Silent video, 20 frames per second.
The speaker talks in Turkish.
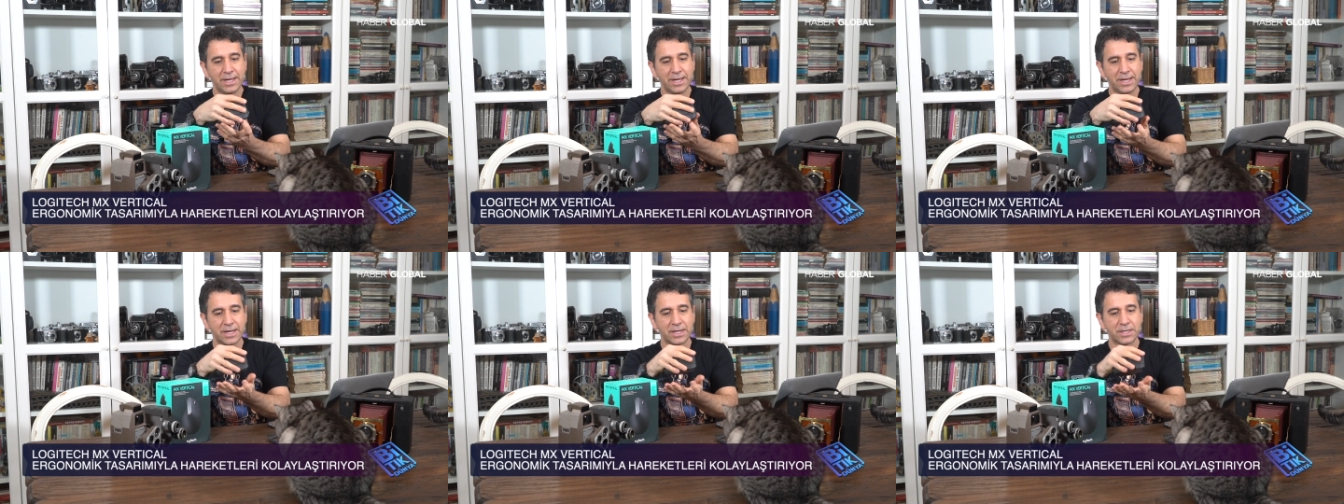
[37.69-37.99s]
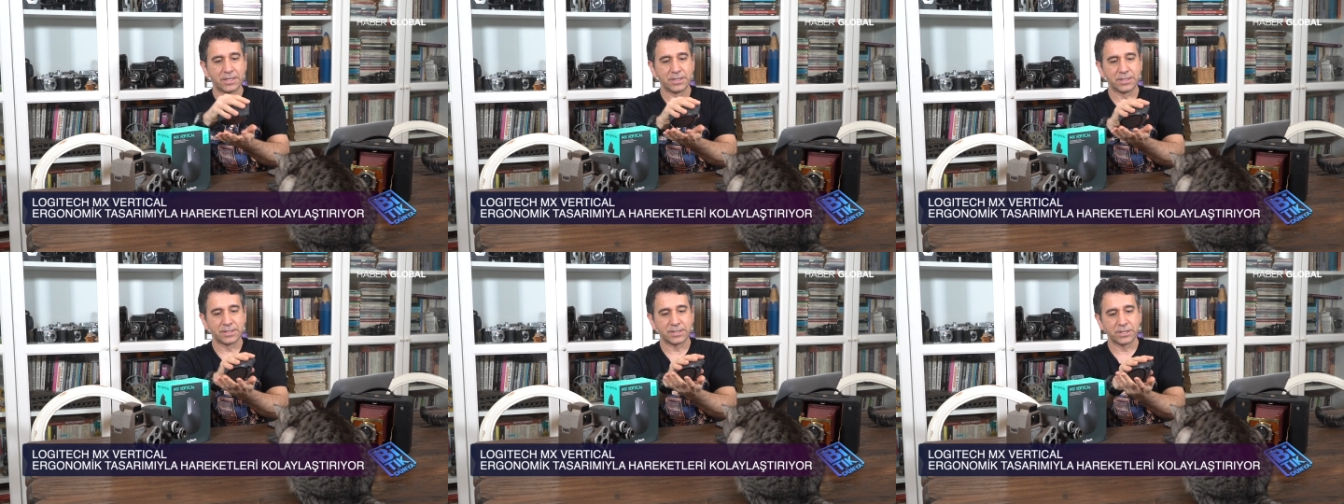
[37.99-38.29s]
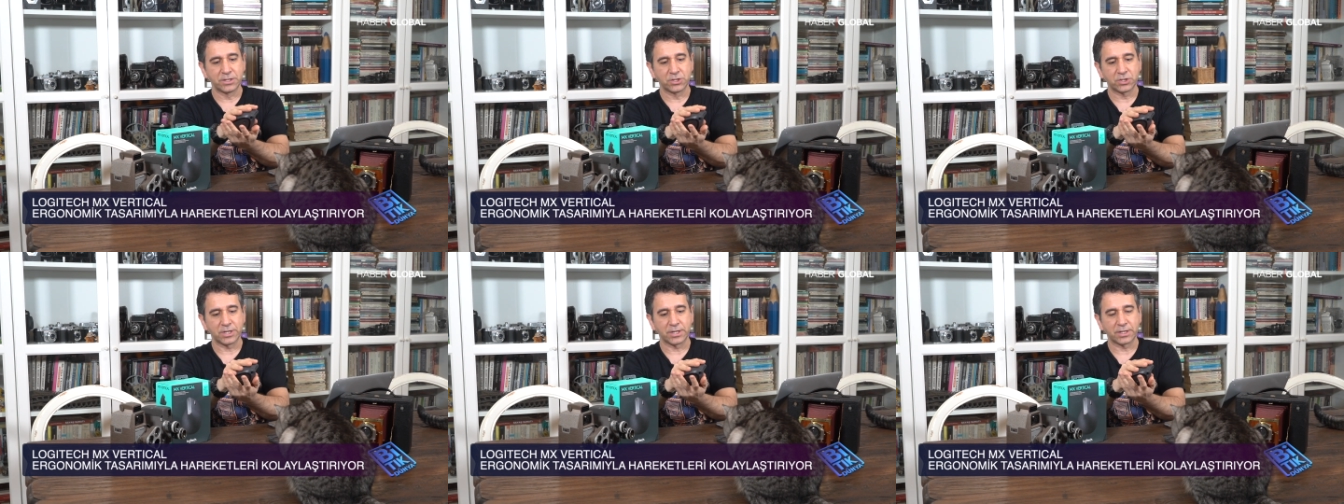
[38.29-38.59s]

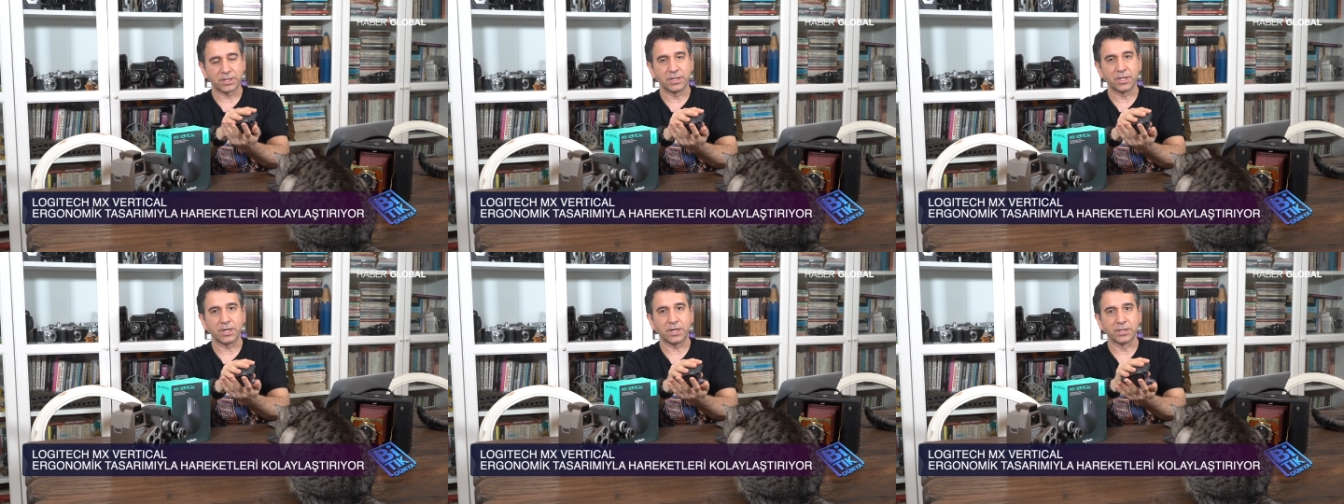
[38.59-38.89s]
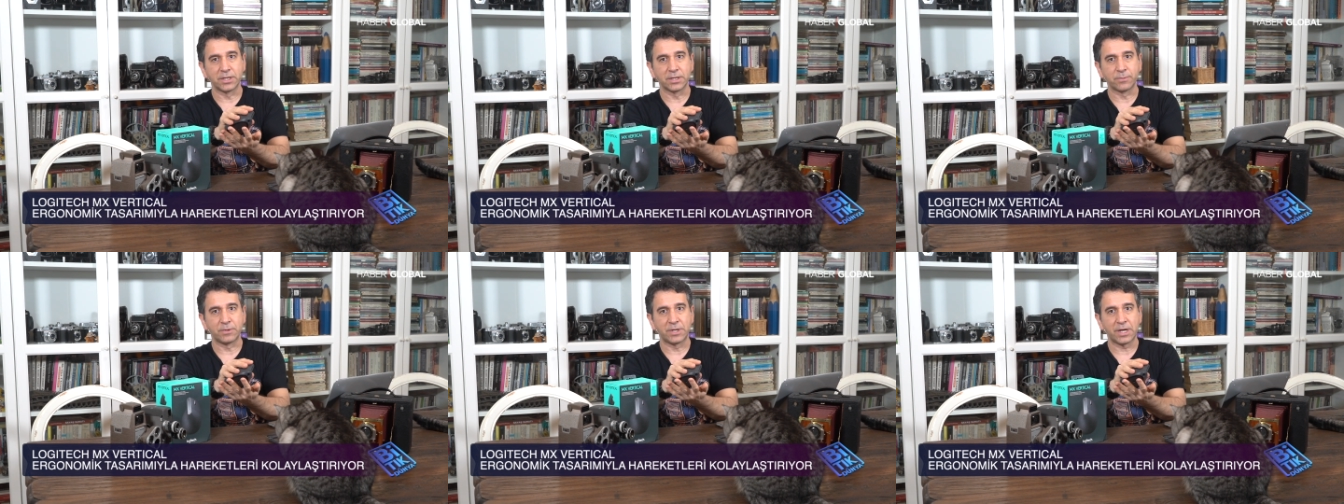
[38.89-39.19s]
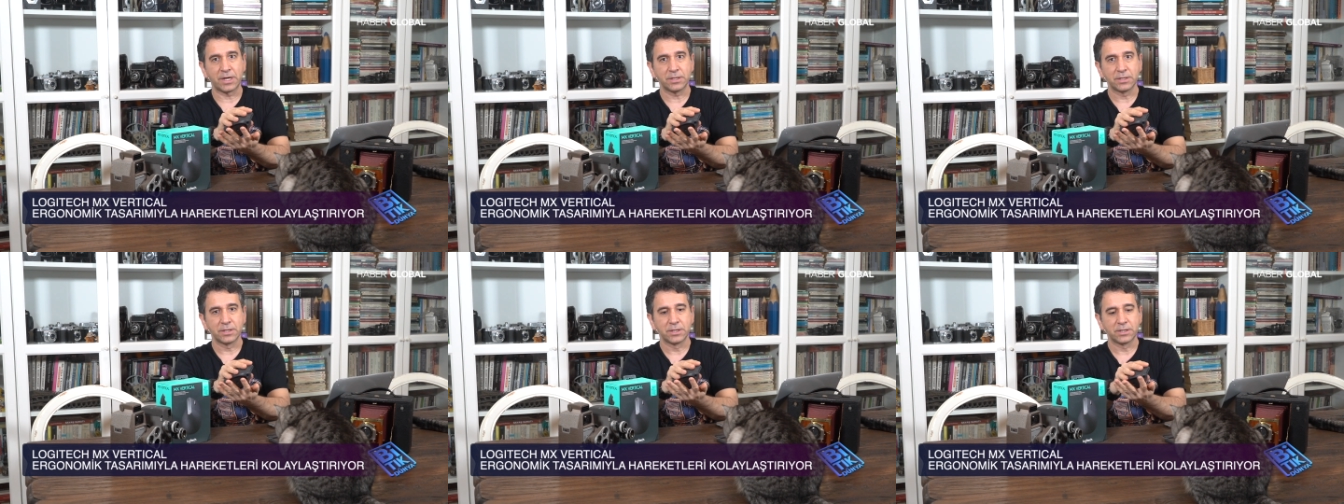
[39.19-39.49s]
elinizin şeklini
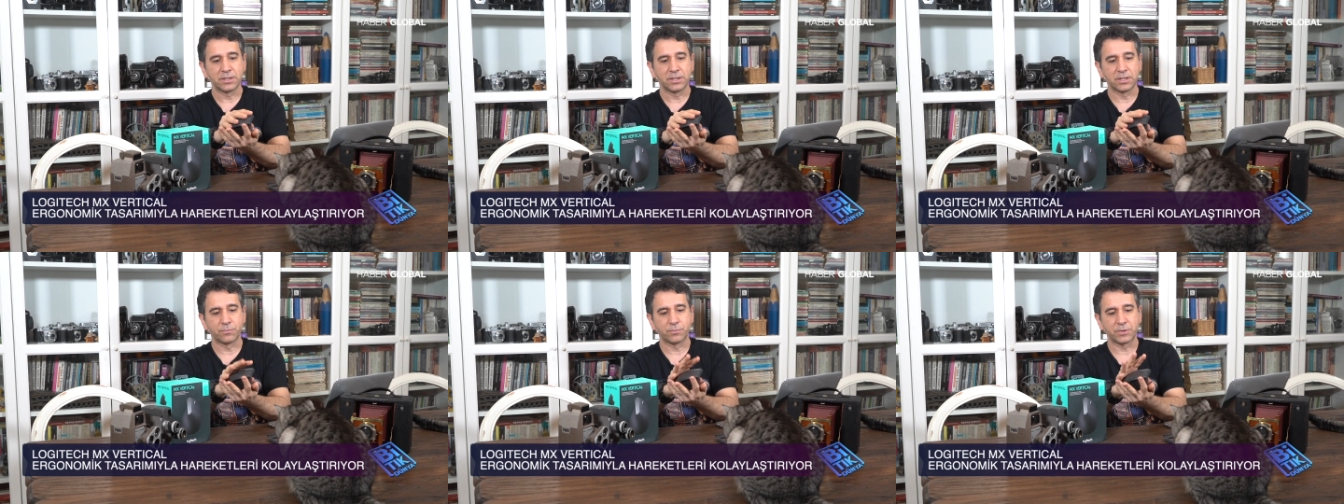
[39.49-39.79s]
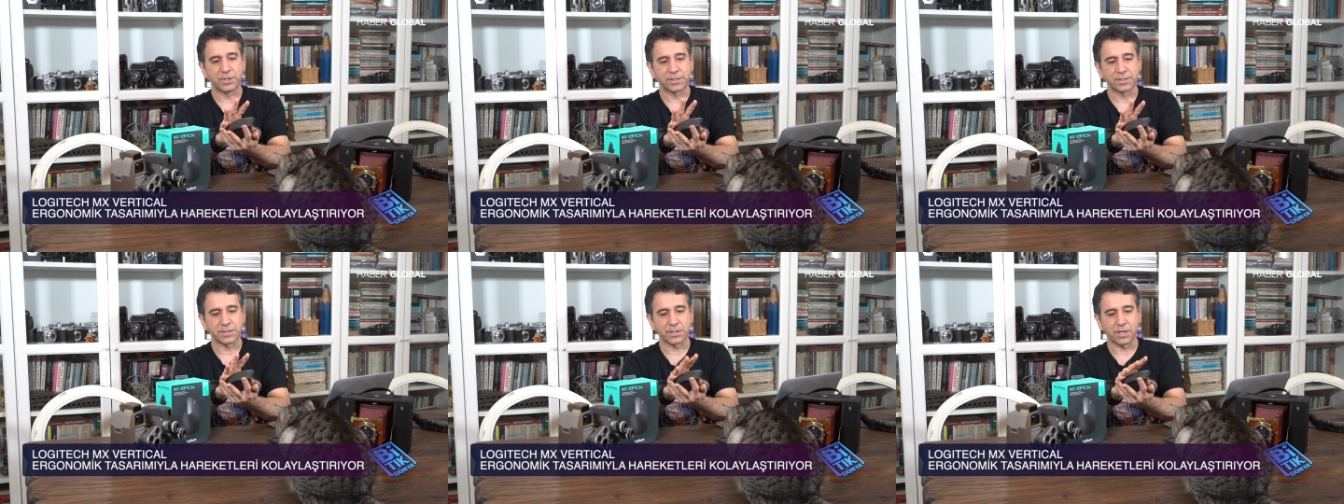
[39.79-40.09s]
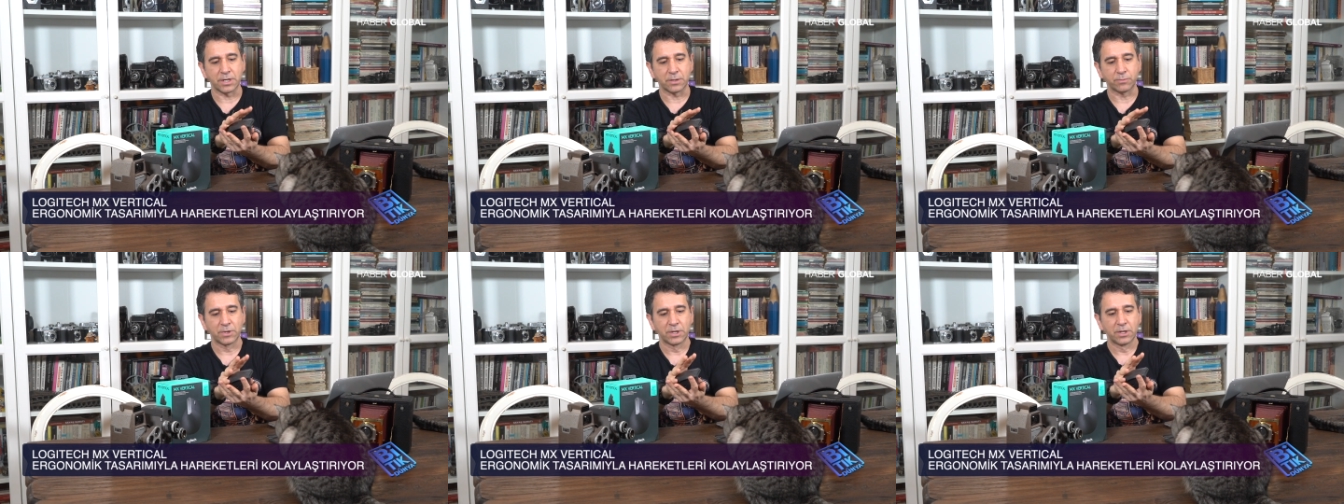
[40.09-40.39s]
alabilen yapıya
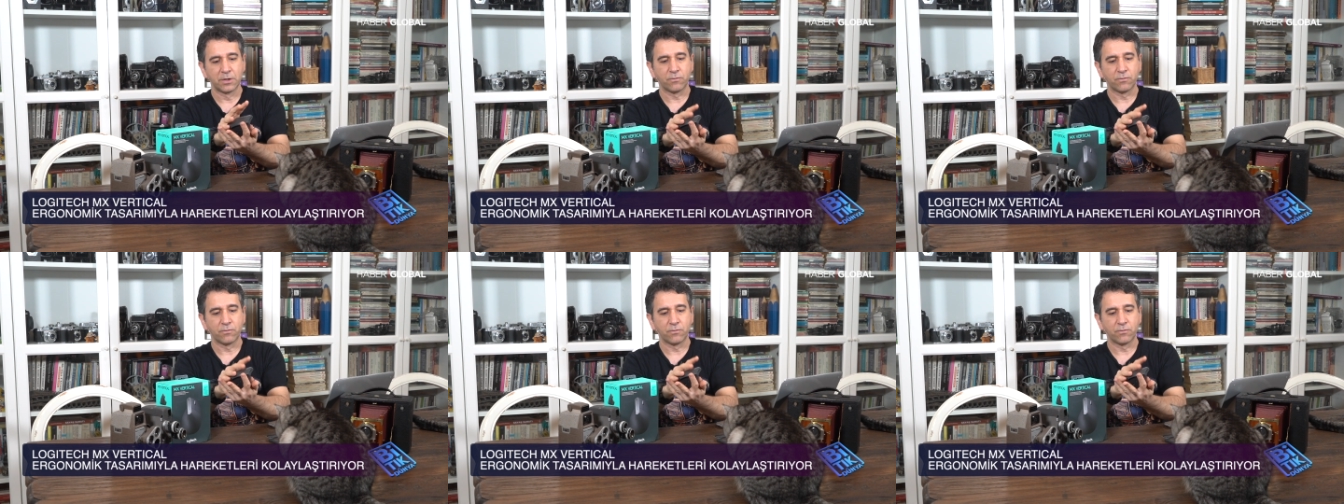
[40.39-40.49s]
sahip.